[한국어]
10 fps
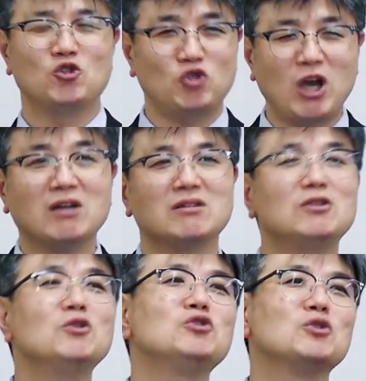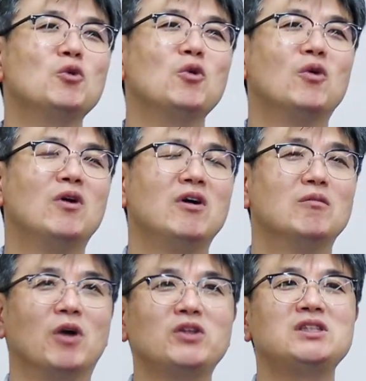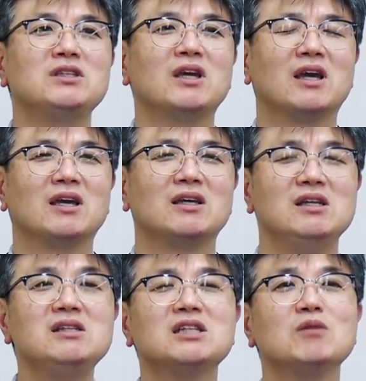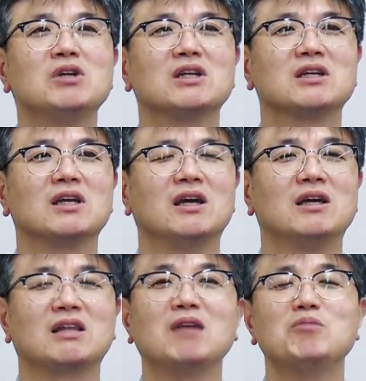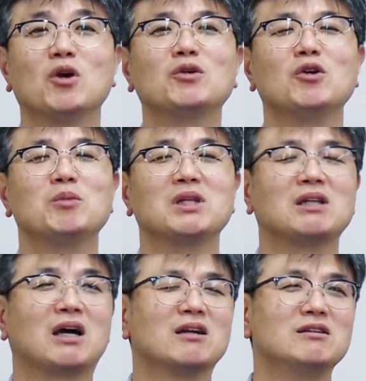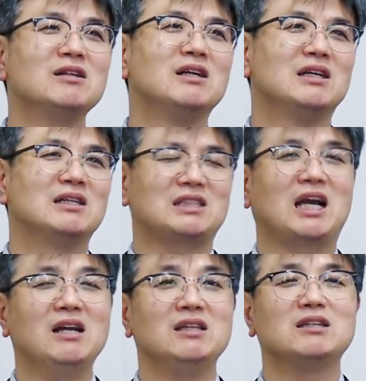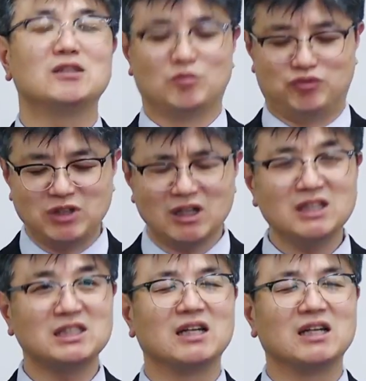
쫙 틀어지고 멋지게 일사불란하게 단 몇 개월 만에 나라를 잘 이끈 부강한